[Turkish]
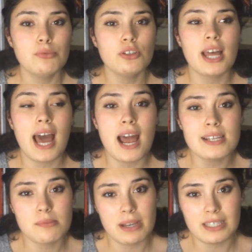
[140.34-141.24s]
Bunu da
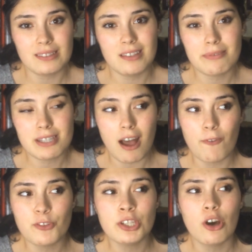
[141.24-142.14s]
her zaman gittiğim
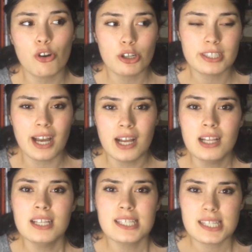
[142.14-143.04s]
sahafın orada
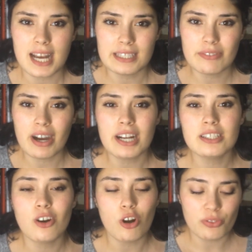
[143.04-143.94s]
standı
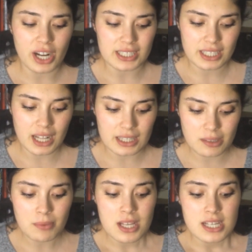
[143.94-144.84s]
vardı. Onlardan
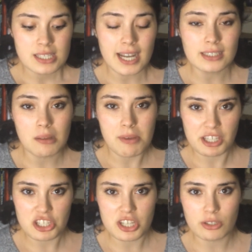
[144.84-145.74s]
aldım. Zaten
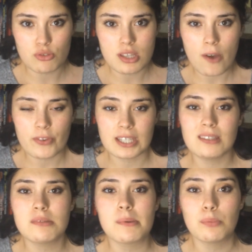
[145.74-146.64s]
ben geçen gün sahafa
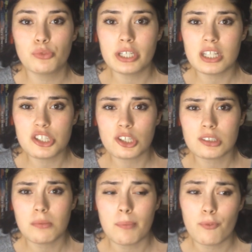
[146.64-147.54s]
gittiğim zaman bunları
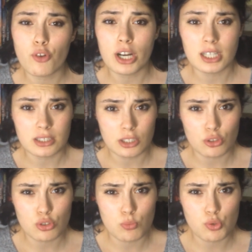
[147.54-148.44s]
alacaktım ama fuar alanına
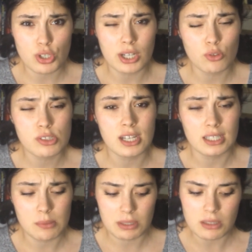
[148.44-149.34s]
götürmüşlerdi. O yüzden
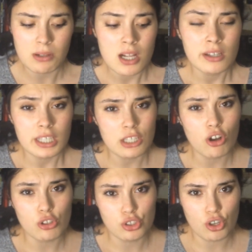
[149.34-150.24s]
alamadım. İyi
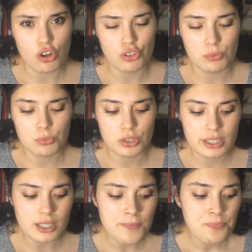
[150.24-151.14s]
oldu gördüğüm
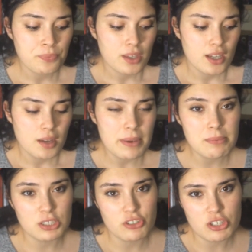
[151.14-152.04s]
bunları.
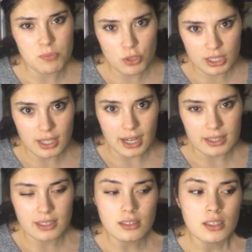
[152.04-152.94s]
Benim alışverişim bu
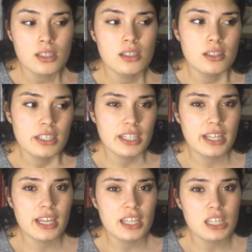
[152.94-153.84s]
kadardı.
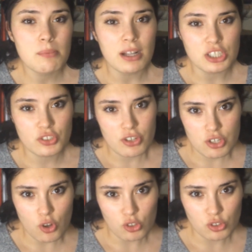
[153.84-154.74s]
Yine iyi bir
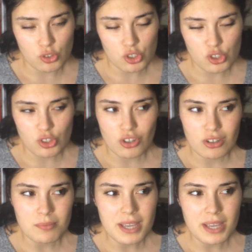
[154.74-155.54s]
alışveriş olduğunu düşünüyorum.